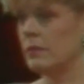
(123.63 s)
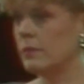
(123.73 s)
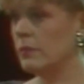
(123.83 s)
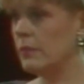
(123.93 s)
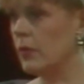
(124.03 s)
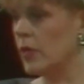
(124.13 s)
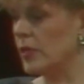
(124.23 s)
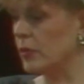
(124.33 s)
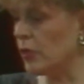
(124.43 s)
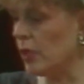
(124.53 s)
Bon, allez,
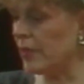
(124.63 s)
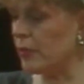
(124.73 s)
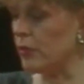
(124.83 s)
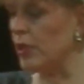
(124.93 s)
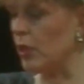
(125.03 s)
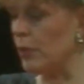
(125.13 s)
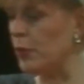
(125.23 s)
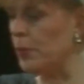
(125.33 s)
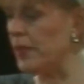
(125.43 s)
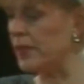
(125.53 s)
saute sur la bascule, je veux dire combien
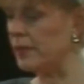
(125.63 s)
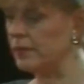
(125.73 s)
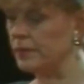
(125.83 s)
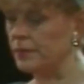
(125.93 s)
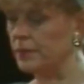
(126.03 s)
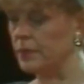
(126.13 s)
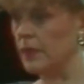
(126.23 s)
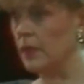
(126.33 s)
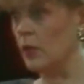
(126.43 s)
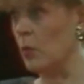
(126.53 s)
tu pèses.
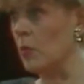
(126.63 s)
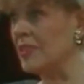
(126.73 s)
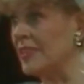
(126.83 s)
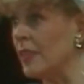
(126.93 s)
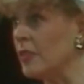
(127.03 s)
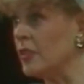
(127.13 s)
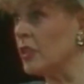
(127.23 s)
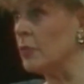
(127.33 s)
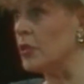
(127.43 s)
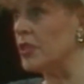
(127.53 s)
Normalement, c'est 50
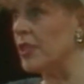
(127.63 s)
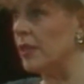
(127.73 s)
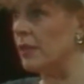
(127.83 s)
centimes ce signal.